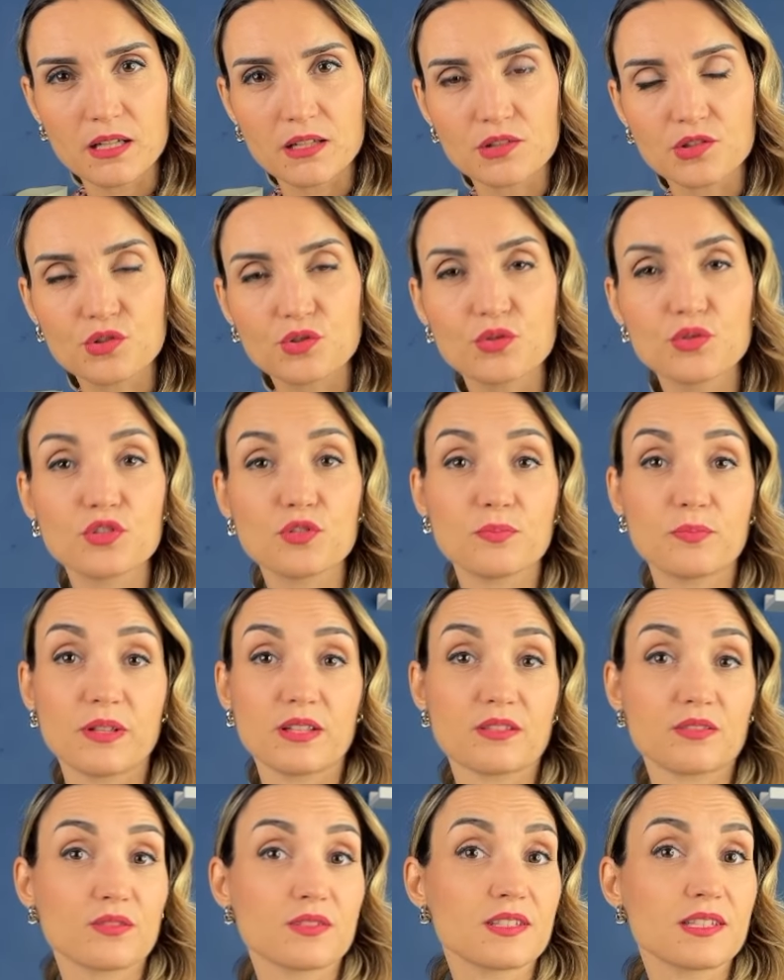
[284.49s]
juste
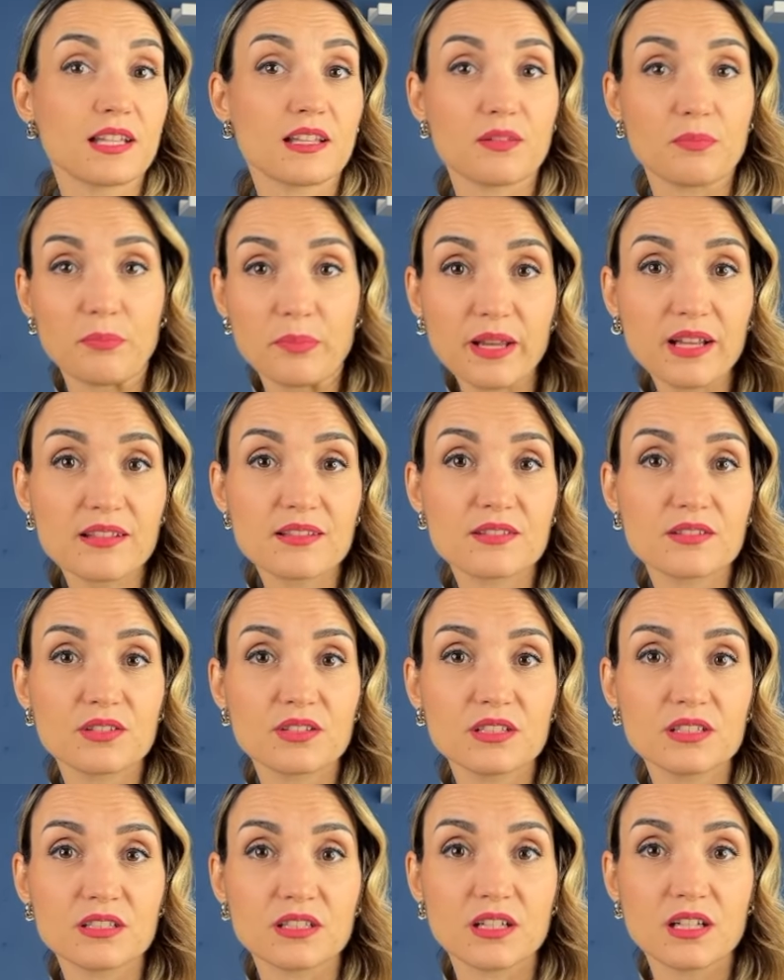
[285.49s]
parce que cette
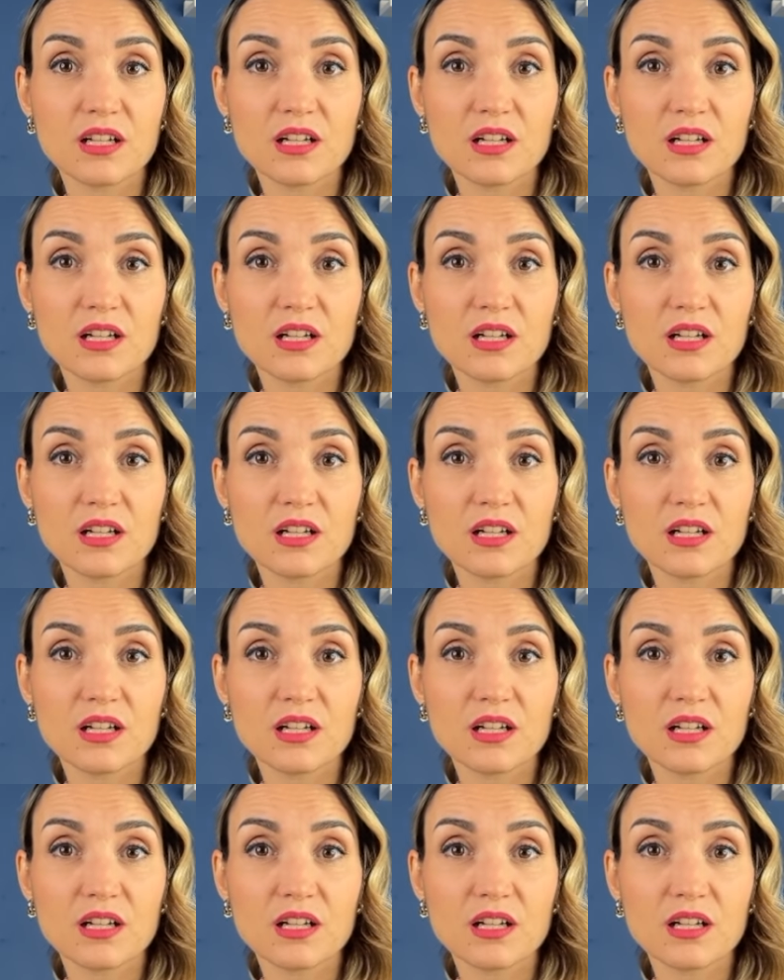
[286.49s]
personne